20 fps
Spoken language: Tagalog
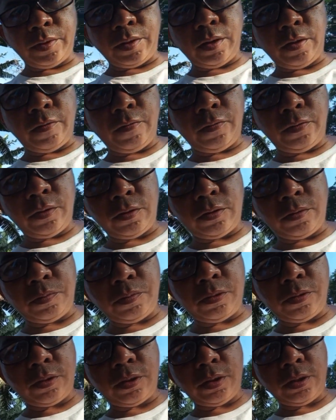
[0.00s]
After
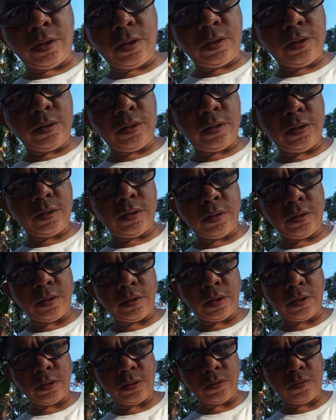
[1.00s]
4 days,
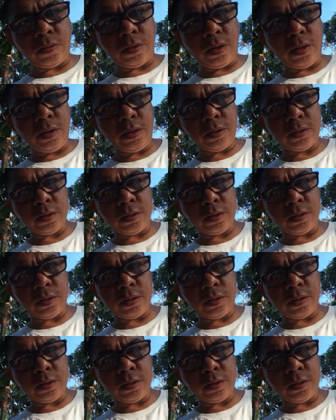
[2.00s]
nice one.